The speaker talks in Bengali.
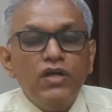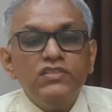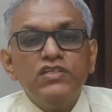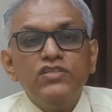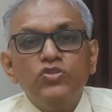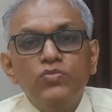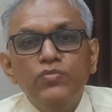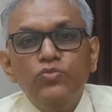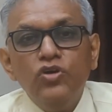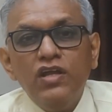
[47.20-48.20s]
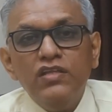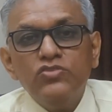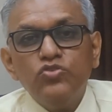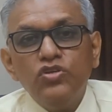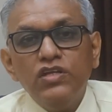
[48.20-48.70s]
মাসিকের সময় মহিলাদের
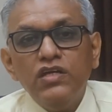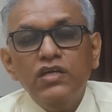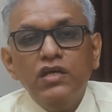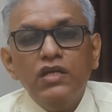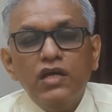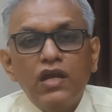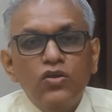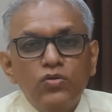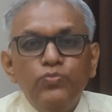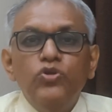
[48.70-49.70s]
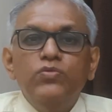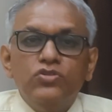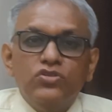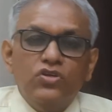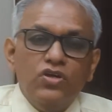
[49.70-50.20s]
শরীরে নানা রকম
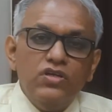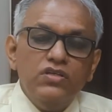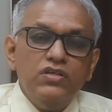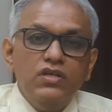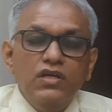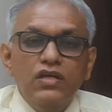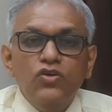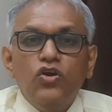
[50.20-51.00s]
পরিবর্তন হয় এই